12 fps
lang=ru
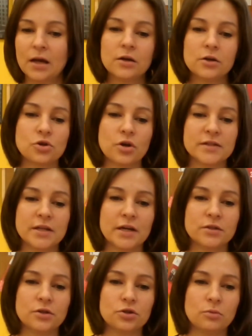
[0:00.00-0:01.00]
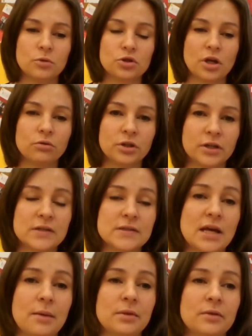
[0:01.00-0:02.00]
Что касается еще международных
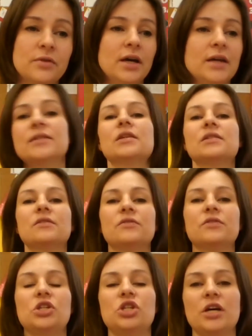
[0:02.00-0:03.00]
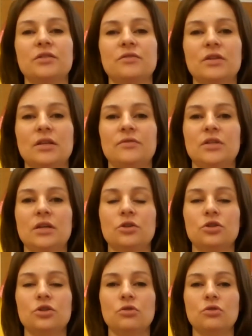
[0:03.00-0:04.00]
экзаменов, да, естественно, сейчас в связи со всей
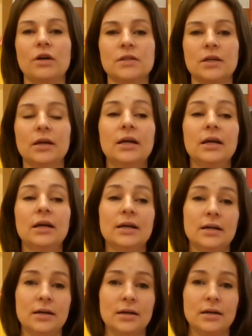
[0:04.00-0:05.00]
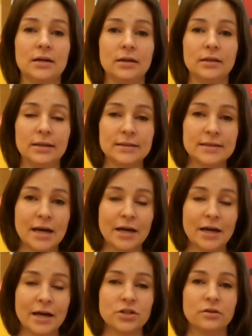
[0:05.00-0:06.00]
этой ситуацией а,
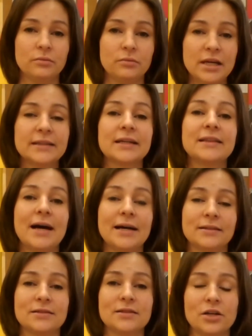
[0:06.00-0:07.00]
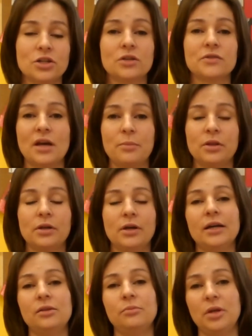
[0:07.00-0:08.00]
сдача, некоторые даты сдачи экзамена
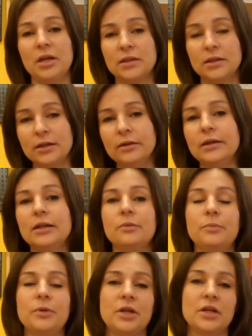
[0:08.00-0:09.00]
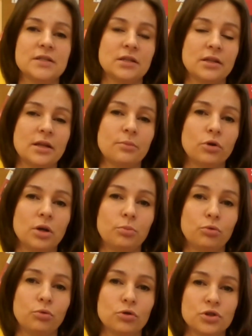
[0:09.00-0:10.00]
отменены или перенесены на более
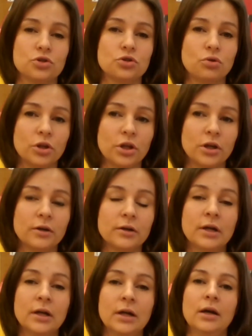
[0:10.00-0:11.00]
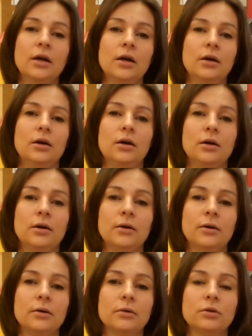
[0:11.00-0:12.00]
поздние сроки.
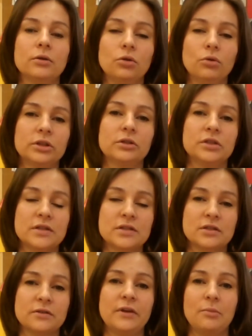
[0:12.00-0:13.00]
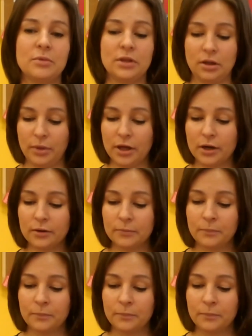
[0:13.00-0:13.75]
А, Но ну, это, естественно, временные меры.